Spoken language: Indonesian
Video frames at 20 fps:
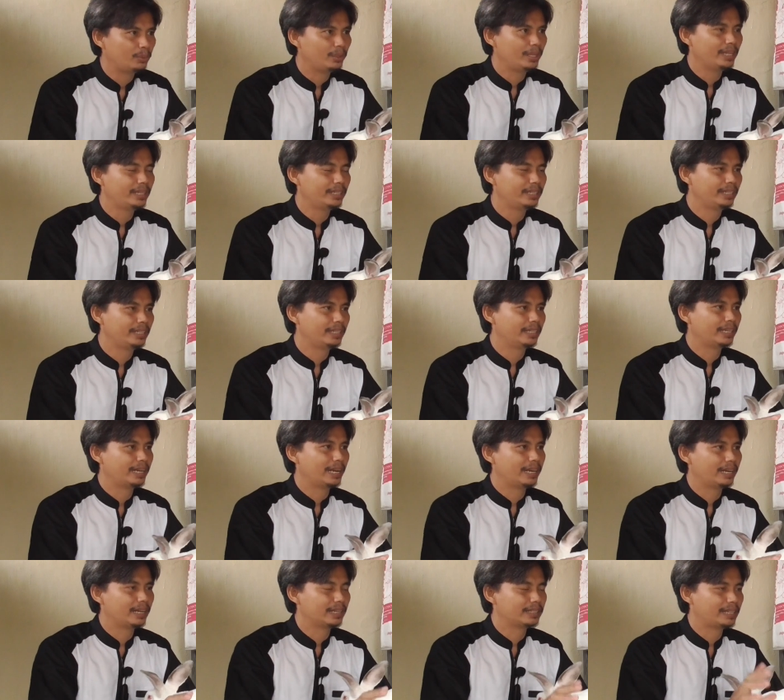satunya
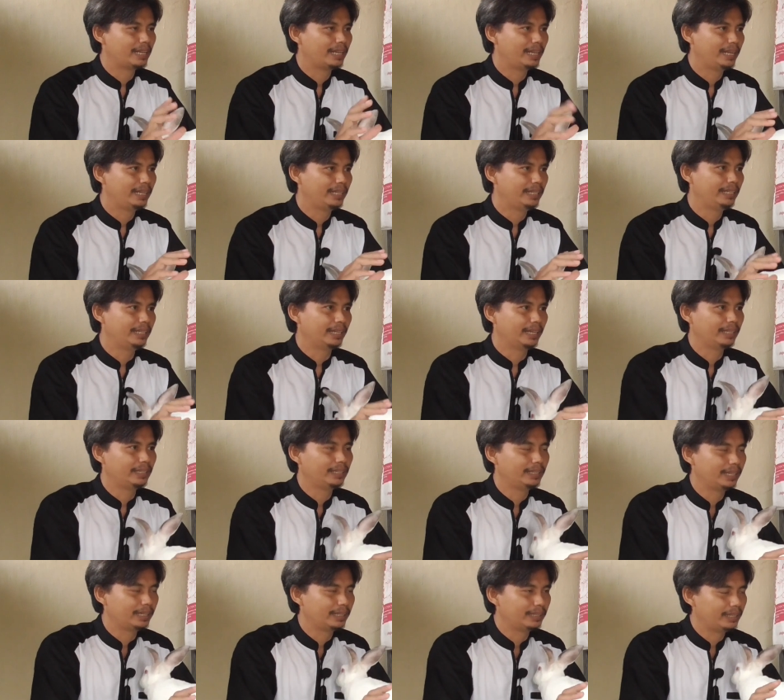di kandang saya ini
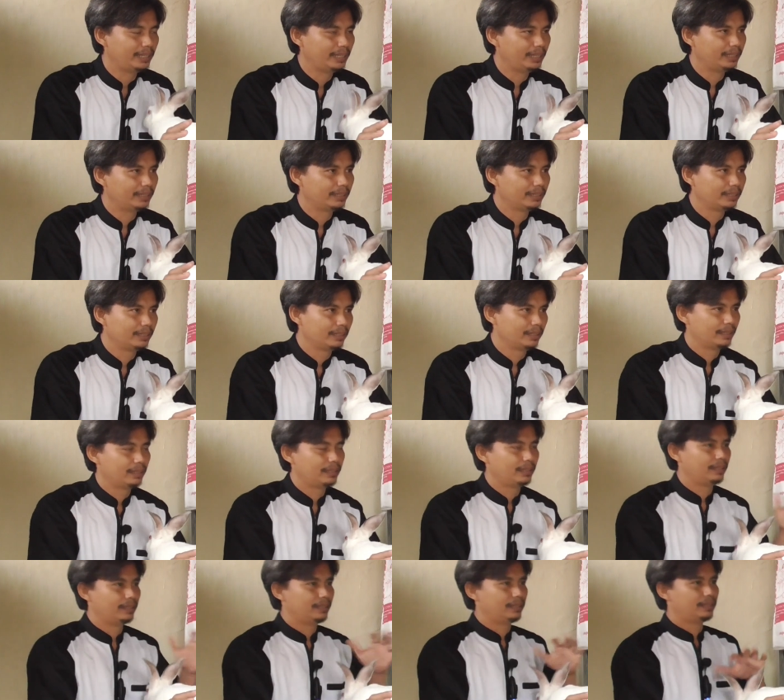ya, ini nanti
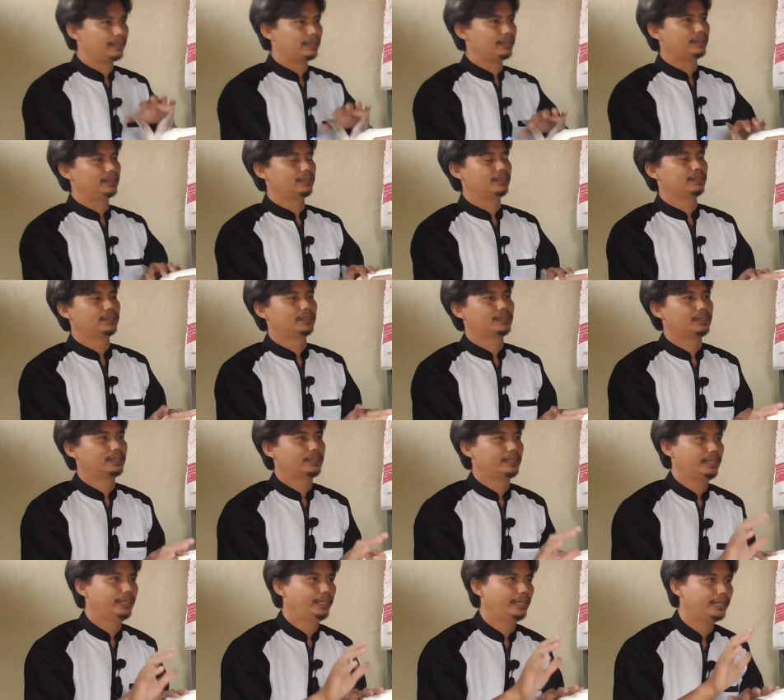eh,
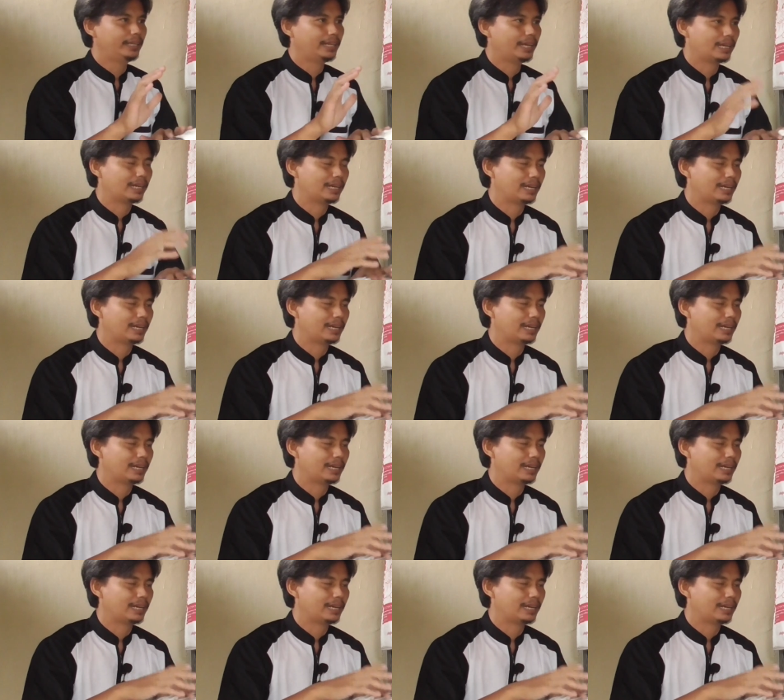ini